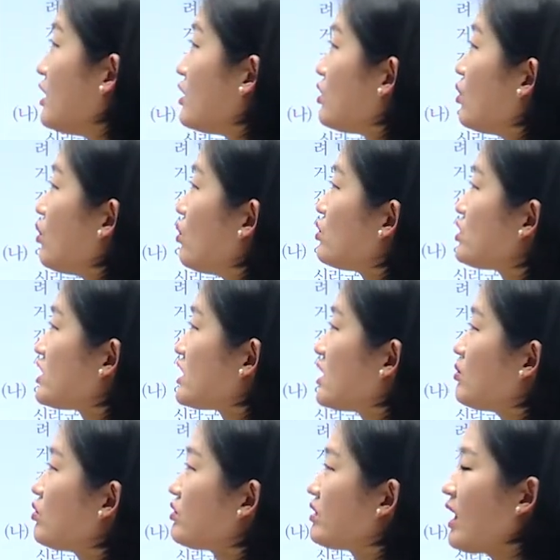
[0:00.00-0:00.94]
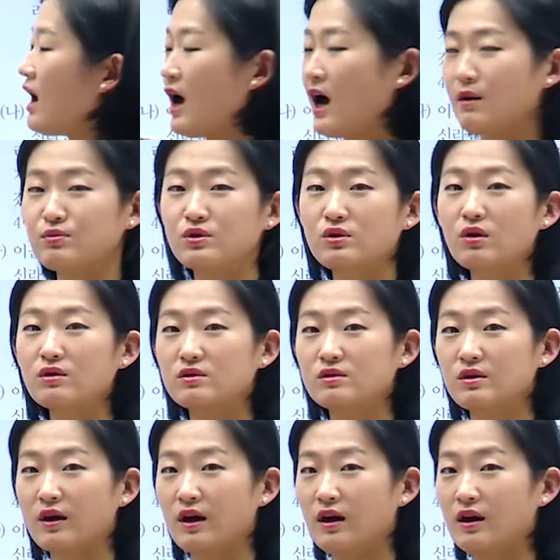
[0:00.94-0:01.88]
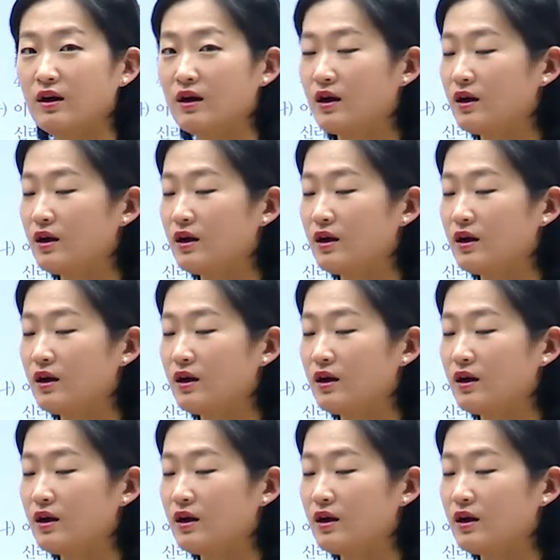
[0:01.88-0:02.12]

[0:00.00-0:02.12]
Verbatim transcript: 요 시기보다 앞서 있어요.